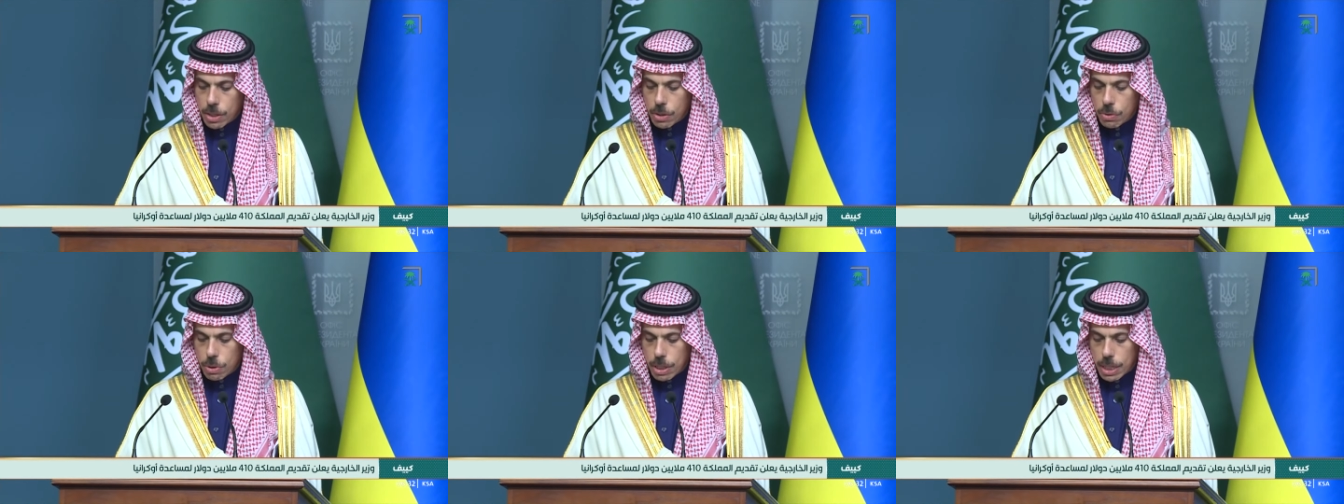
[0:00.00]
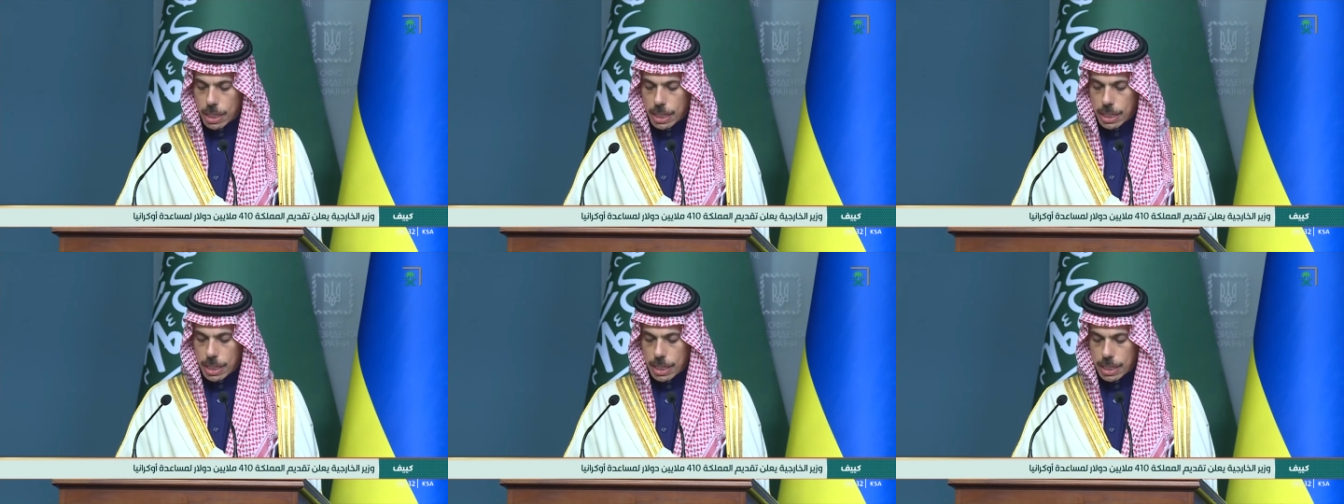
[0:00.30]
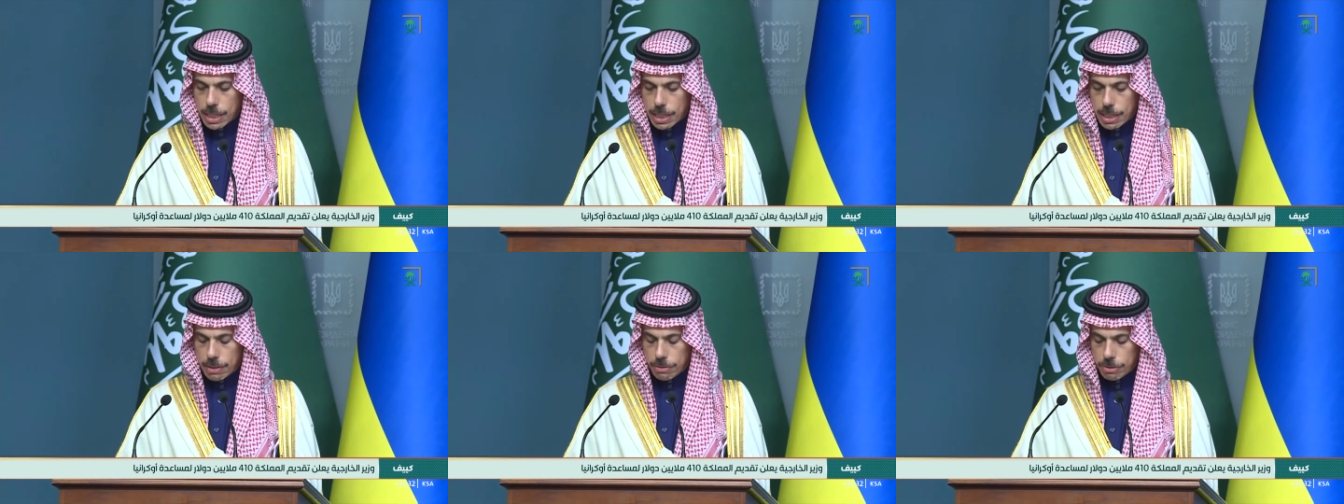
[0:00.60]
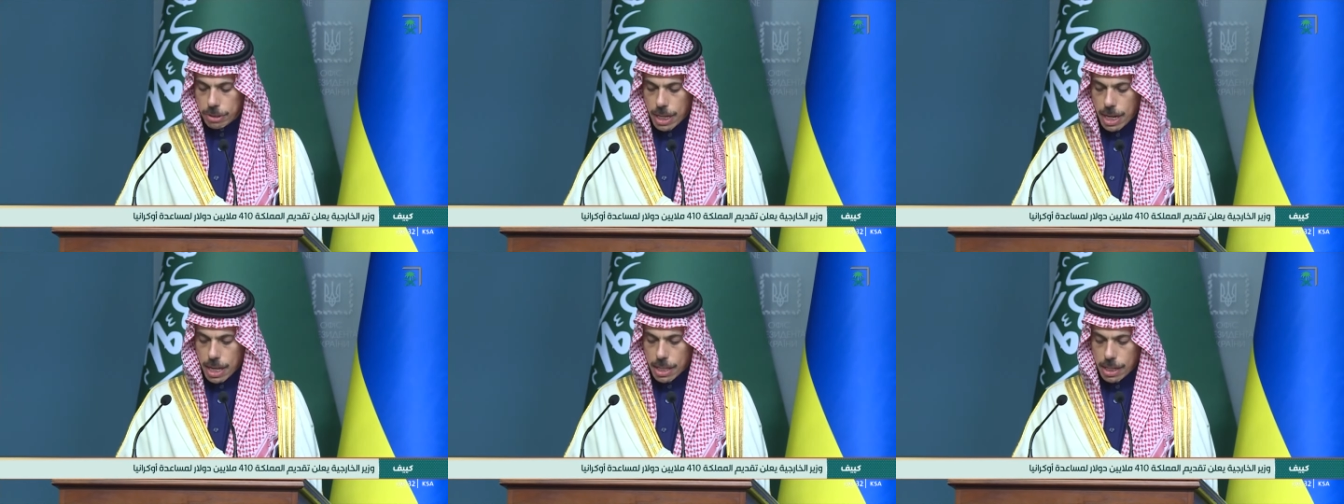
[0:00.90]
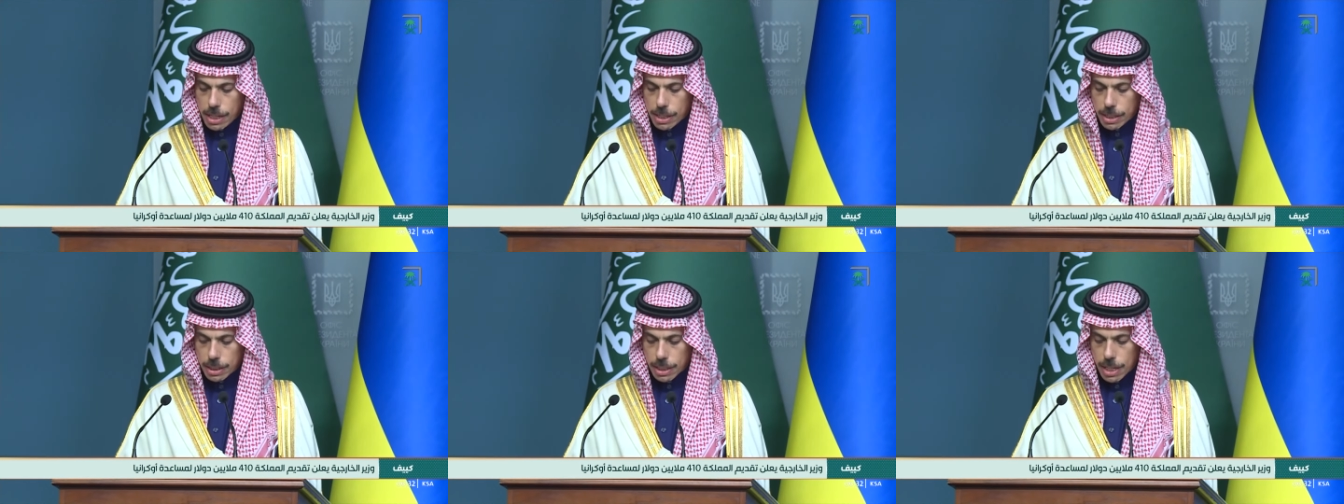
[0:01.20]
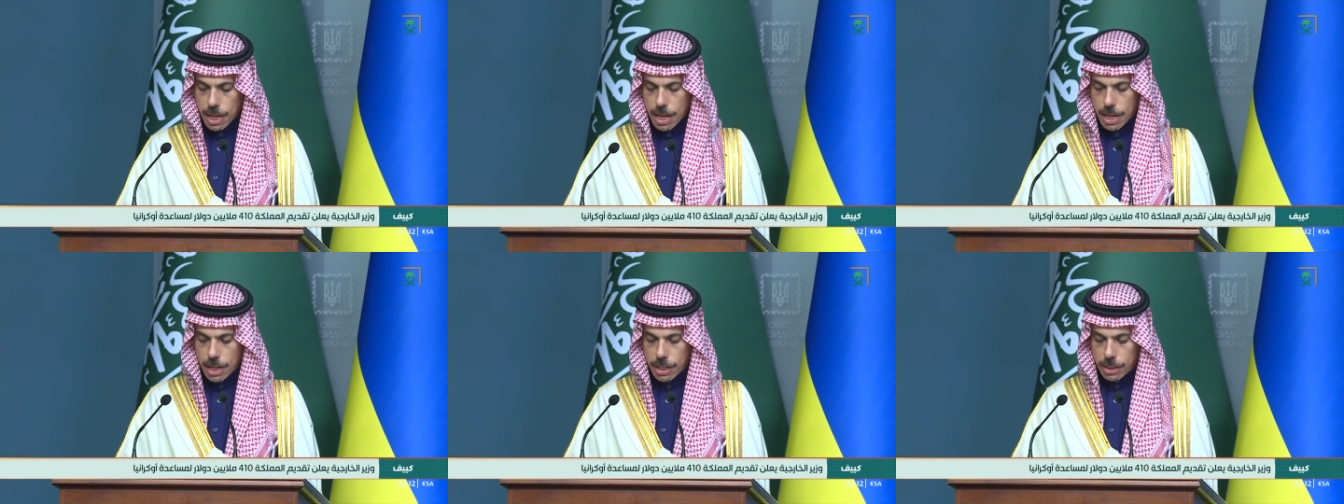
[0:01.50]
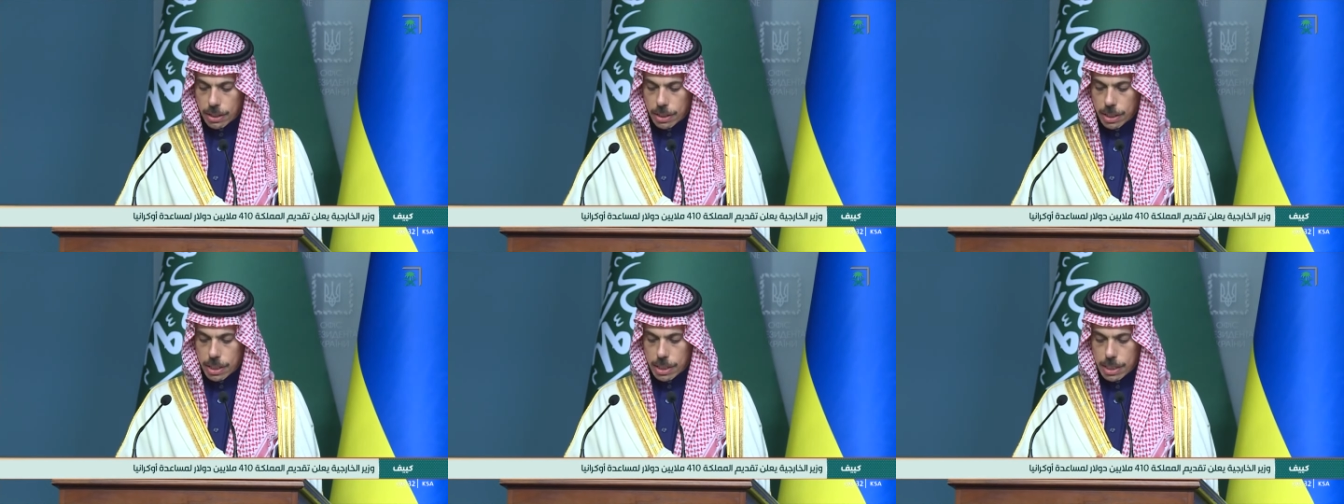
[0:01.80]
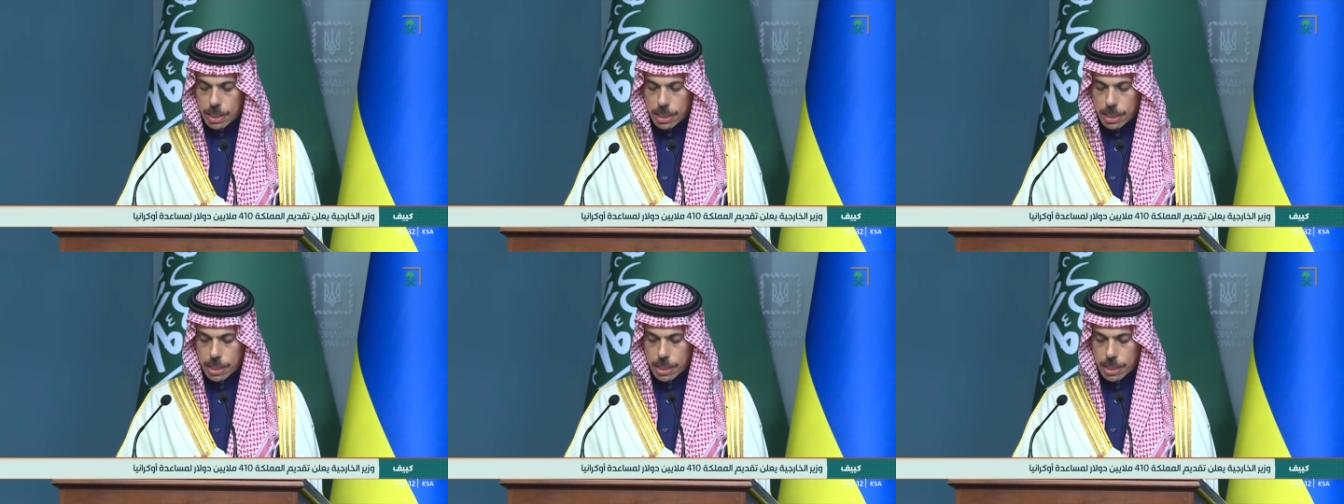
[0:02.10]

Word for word: وفي هذا الإطار